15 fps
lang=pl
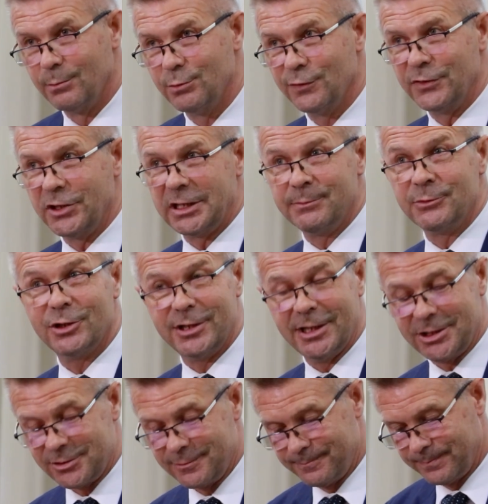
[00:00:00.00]
Powinienem
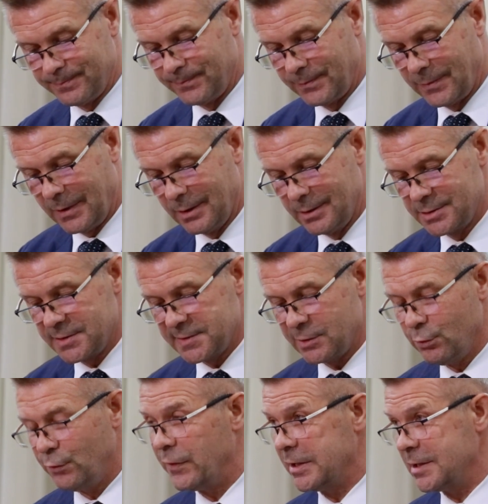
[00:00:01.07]
dodać, że
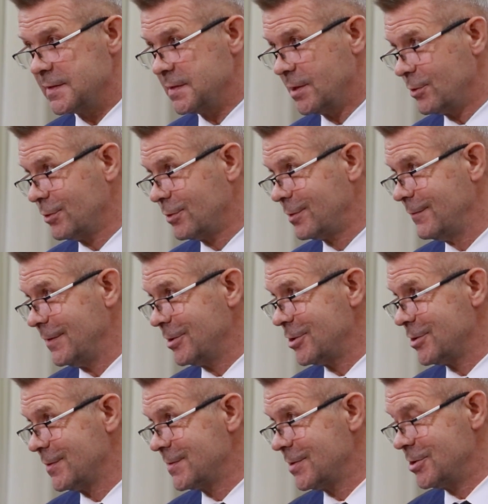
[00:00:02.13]
zaufania za rok
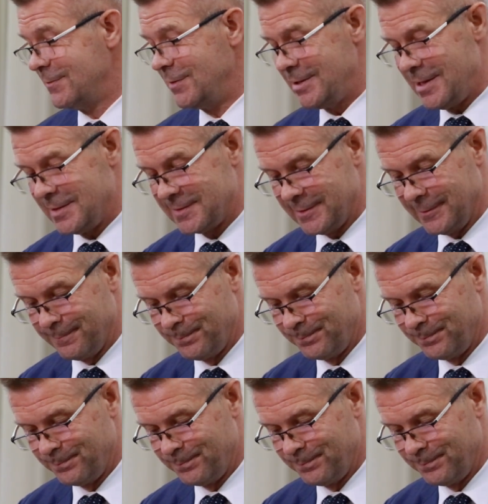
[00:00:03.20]
2019.